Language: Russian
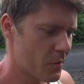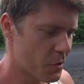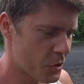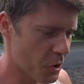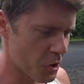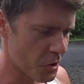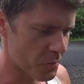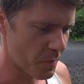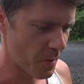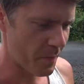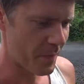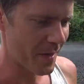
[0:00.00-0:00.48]
Ну
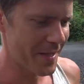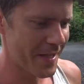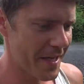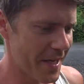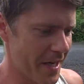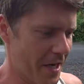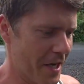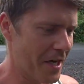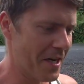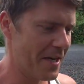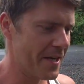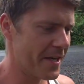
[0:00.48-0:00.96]
что ж, мы
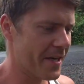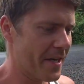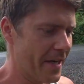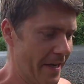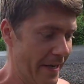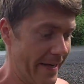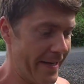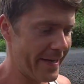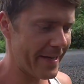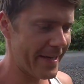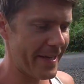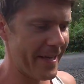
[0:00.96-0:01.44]
подъехали
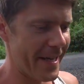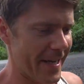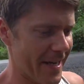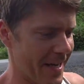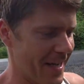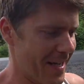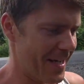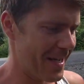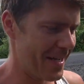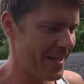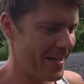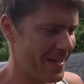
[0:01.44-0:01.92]
к
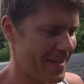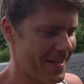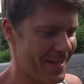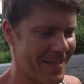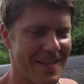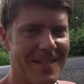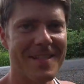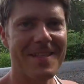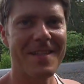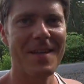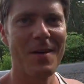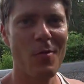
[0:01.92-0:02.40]
реке
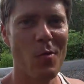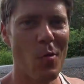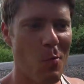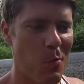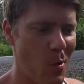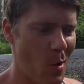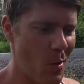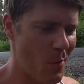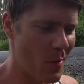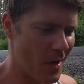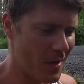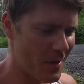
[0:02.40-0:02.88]
с
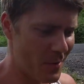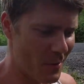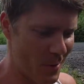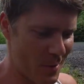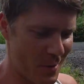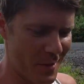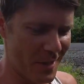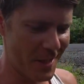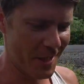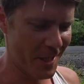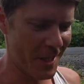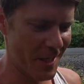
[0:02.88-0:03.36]
голубой
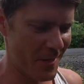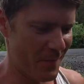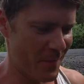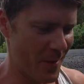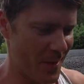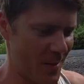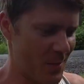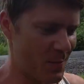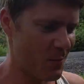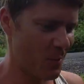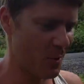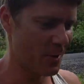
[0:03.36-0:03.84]
водой. Сейчас
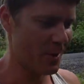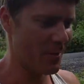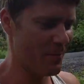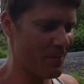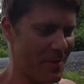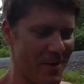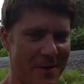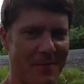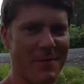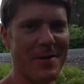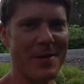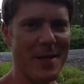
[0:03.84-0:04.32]

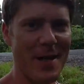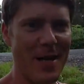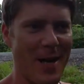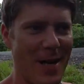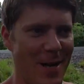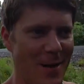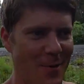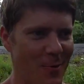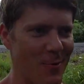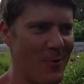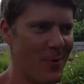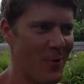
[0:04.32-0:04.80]
посмотрим, действительно
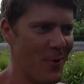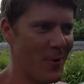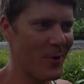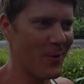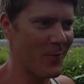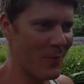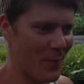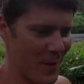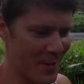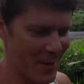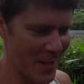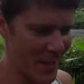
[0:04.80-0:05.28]
ли у нее
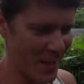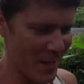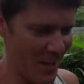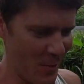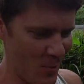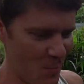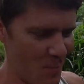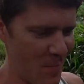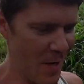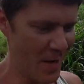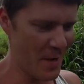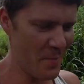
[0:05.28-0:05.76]
вода
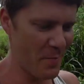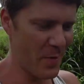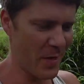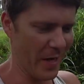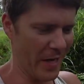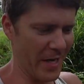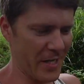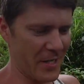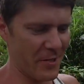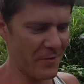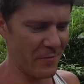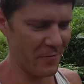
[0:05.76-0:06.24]
голубая, и
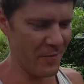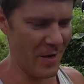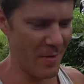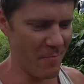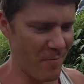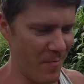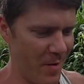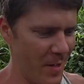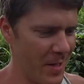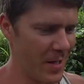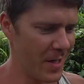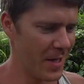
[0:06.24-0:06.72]
покажем
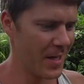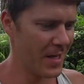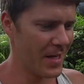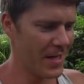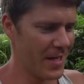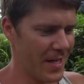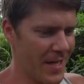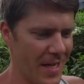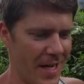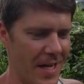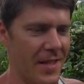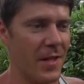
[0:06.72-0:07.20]
вам.
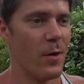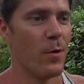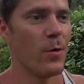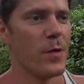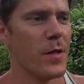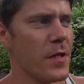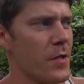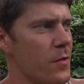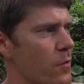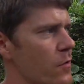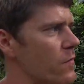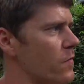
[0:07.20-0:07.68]
Она вот
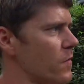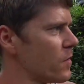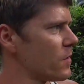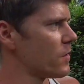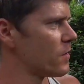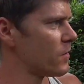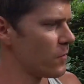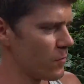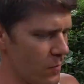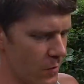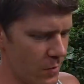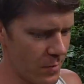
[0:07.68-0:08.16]
здесь вот
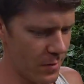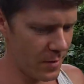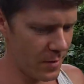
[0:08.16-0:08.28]
внизу.